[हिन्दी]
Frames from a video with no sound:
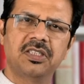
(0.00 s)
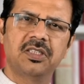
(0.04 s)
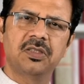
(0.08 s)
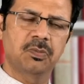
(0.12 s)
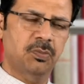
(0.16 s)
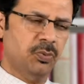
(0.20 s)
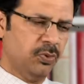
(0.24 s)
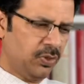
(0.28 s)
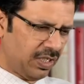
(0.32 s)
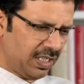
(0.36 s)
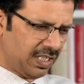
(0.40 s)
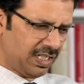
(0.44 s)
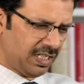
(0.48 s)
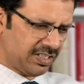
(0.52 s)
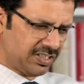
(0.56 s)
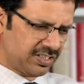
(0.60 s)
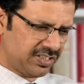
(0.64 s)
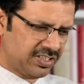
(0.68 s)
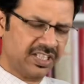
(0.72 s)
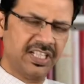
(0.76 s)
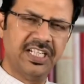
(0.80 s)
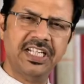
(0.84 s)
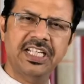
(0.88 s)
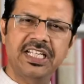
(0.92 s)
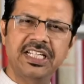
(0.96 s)
पूरा
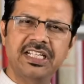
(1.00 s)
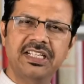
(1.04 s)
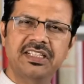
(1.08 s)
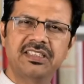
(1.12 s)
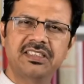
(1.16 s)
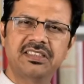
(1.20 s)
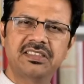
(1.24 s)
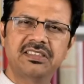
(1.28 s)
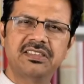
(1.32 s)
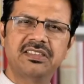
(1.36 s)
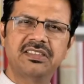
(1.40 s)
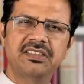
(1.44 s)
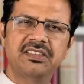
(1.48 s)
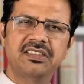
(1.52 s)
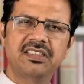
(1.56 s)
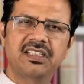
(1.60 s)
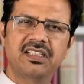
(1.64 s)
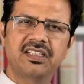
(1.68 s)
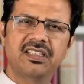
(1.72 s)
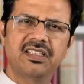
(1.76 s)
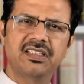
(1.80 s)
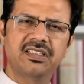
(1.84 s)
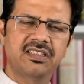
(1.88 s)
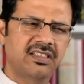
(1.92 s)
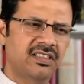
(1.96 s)
शरीर
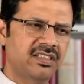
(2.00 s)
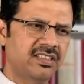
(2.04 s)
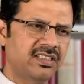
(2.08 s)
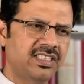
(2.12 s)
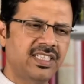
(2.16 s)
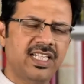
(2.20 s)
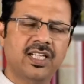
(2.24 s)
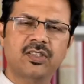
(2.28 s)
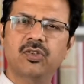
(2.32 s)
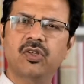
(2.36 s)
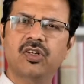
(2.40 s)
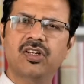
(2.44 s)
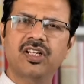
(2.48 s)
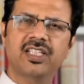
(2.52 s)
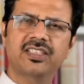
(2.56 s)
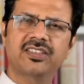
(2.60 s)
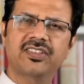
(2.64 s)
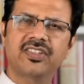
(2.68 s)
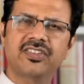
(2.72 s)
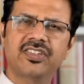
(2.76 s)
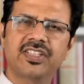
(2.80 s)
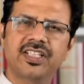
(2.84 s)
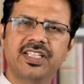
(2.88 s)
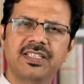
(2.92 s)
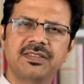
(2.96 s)
या तो रक्त
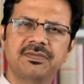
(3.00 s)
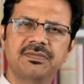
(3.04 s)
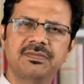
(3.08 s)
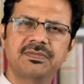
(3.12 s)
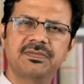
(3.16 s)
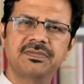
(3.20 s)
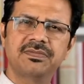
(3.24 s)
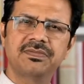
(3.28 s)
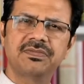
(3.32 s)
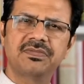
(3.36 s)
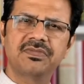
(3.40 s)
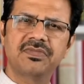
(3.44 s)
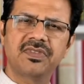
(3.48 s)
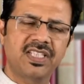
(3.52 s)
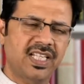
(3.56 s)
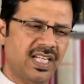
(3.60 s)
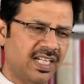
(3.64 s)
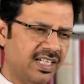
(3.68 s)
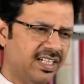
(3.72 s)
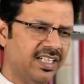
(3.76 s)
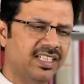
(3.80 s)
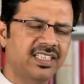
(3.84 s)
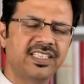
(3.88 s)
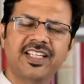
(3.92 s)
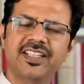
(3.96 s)
से या
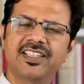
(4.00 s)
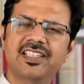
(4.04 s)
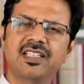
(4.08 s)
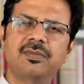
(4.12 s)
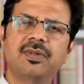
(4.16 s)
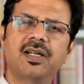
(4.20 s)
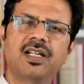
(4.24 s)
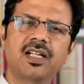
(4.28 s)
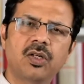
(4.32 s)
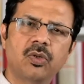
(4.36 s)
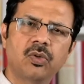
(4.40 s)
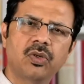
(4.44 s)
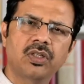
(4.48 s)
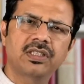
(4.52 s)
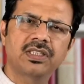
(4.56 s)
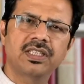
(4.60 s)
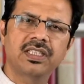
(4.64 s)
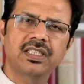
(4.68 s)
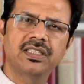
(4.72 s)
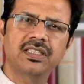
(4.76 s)
गंदगी से भरा हुआ था